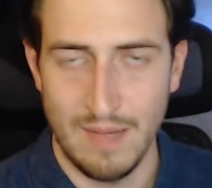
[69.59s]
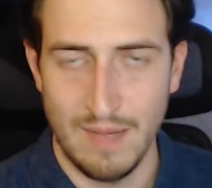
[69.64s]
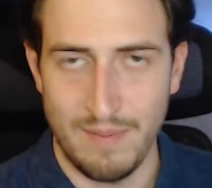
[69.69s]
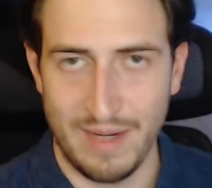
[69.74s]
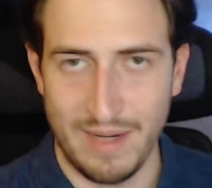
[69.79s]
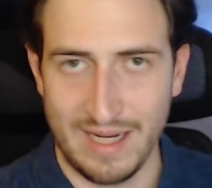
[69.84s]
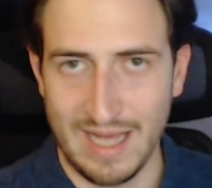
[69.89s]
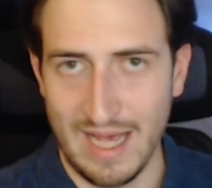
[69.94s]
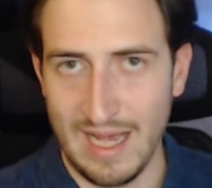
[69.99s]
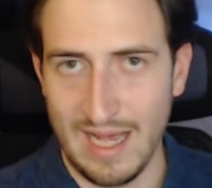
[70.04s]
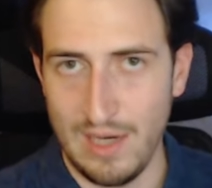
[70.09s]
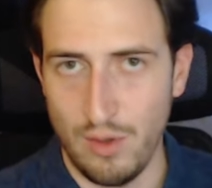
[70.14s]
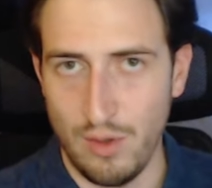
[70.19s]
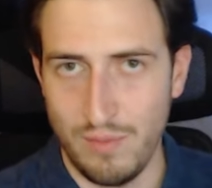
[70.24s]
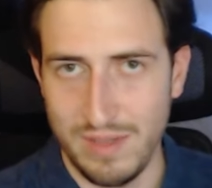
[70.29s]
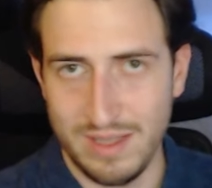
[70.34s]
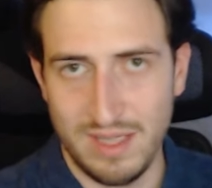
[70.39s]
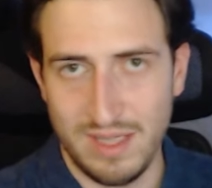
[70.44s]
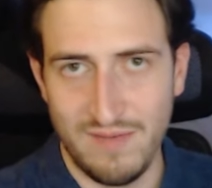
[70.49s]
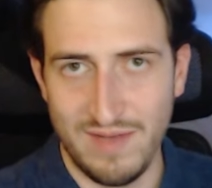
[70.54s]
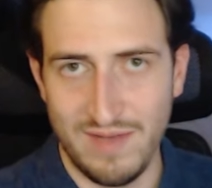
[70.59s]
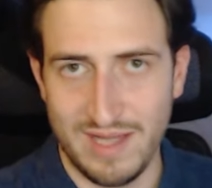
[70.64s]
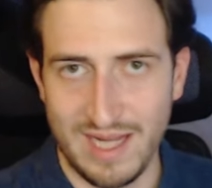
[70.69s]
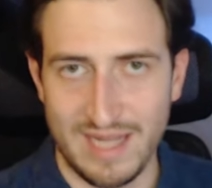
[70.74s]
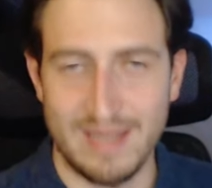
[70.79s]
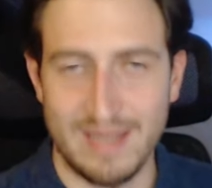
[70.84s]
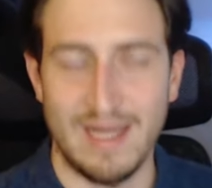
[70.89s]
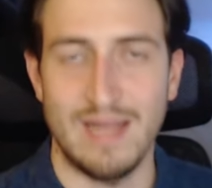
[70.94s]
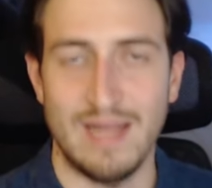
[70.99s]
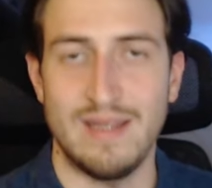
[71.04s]
perché perché gli obiettivi
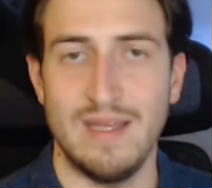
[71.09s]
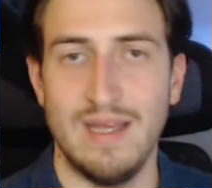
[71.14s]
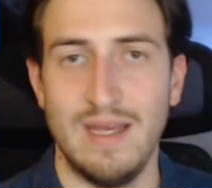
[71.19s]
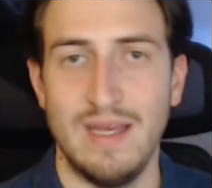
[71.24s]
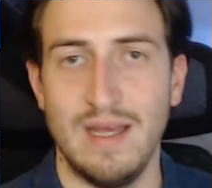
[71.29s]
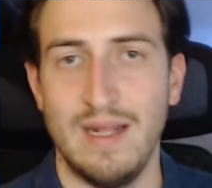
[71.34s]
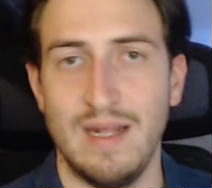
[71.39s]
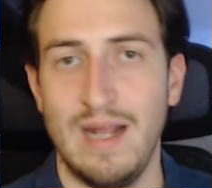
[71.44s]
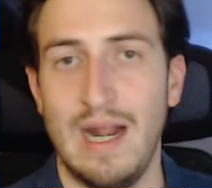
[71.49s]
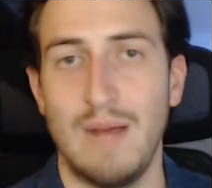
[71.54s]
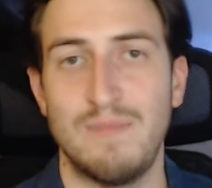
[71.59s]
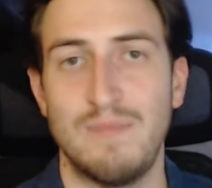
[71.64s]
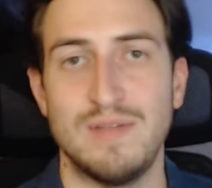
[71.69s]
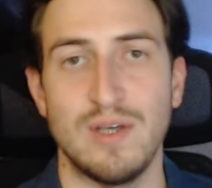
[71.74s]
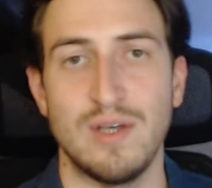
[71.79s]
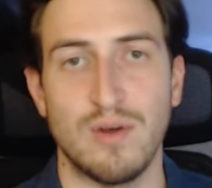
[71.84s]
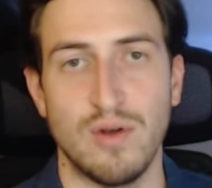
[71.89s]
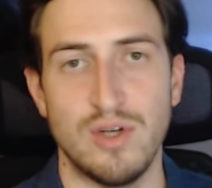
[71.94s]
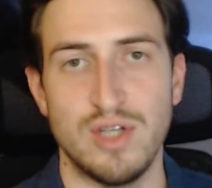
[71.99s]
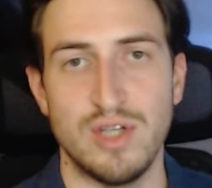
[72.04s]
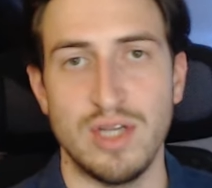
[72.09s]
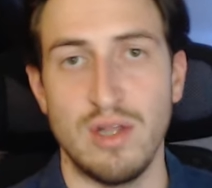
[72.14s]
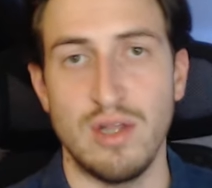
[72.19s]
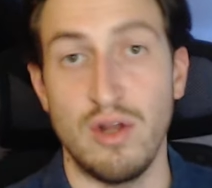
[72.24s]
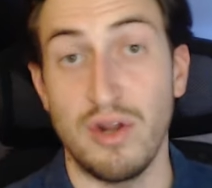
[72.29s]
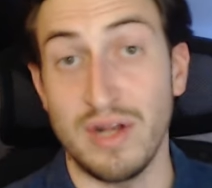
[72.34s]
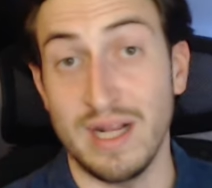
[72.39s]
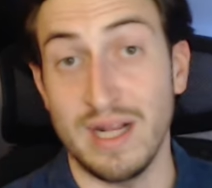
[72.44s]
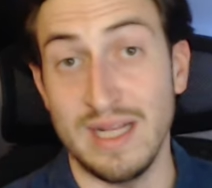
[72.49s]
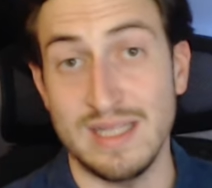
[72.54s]
trattati nella psicologia
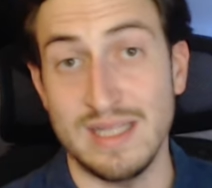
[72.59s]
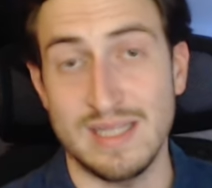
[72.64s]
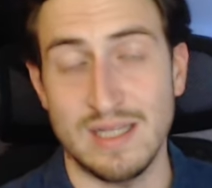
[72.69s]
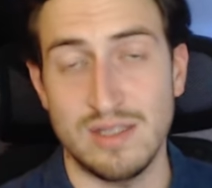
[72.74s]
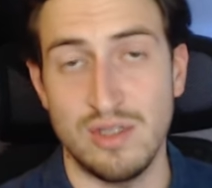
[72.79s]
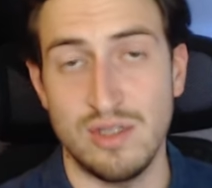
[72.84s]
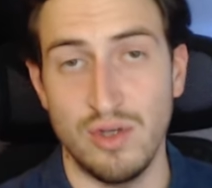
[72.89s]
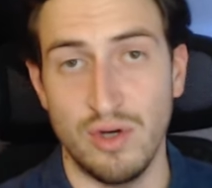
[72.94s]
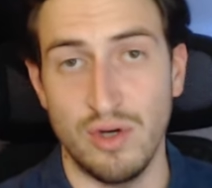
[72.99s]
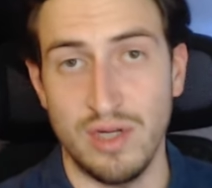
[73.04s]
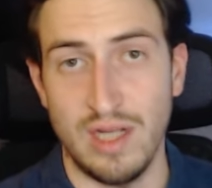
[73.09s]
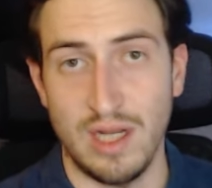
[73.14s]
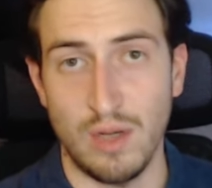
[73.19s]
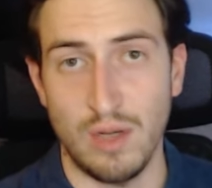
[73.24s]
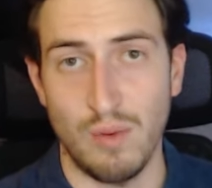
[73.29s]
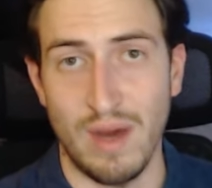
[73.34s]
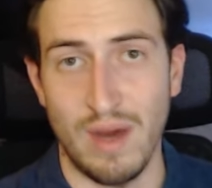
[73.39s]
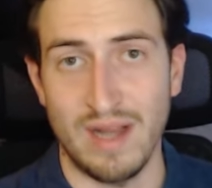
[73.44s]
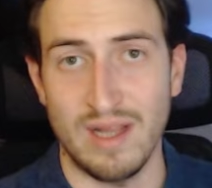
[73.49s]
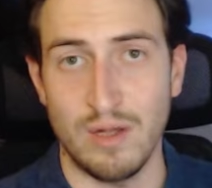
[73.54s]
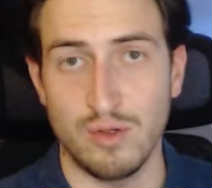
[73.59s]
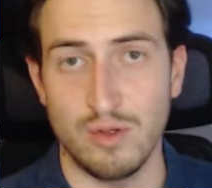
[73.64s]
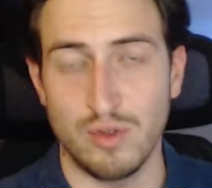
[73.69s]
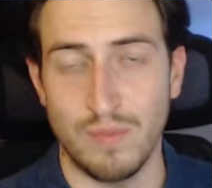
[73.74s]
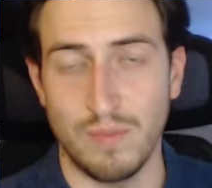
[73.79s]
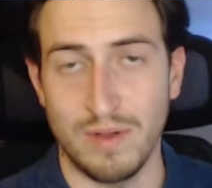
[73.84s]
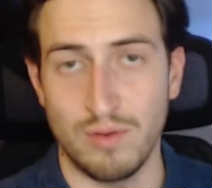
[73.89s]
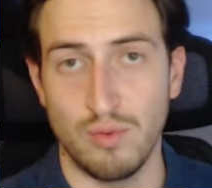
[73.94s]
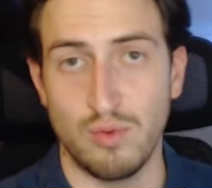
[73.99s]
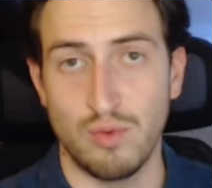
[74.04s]
delle organizzazioni riguardano
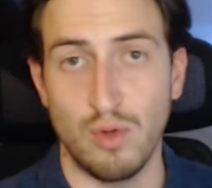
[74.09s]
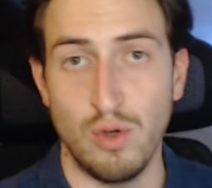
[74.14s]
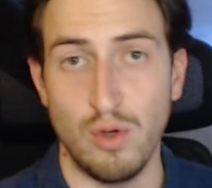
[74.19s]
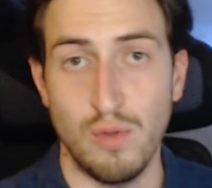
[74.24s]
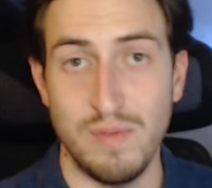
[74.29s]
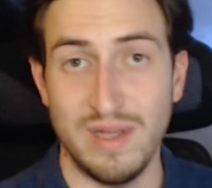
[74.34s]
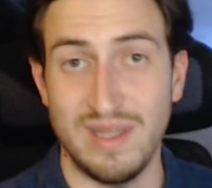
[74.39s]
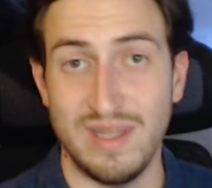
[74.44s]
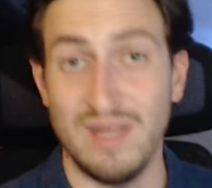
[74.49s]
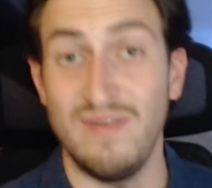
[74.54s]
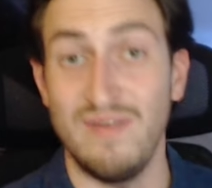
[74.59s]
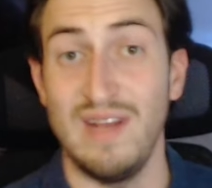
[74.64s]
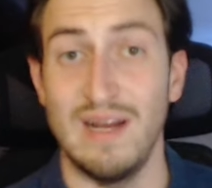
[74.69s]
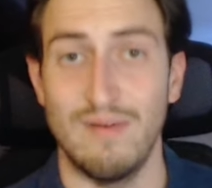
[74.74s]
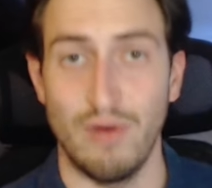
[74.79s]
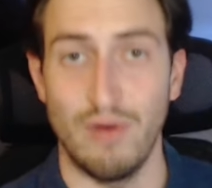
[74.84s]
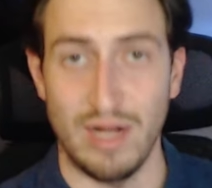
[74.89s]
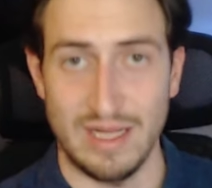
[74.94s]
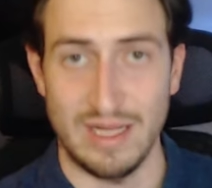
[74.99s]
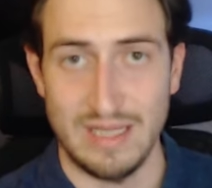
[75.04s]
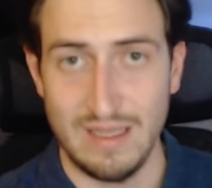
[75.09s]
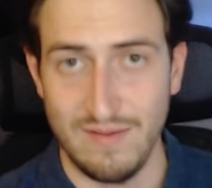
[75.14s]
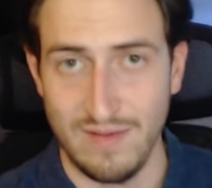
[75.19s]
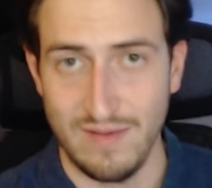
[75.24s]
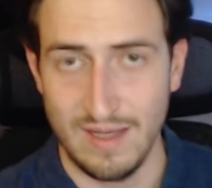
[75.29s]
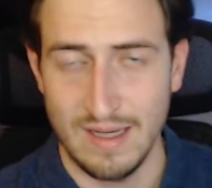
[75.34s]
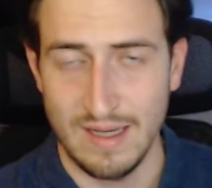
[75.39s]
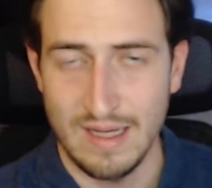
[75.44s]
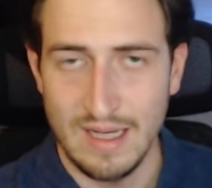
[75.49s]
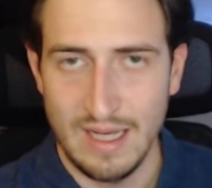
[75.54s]
soprattutto gli obiettivi lavorativi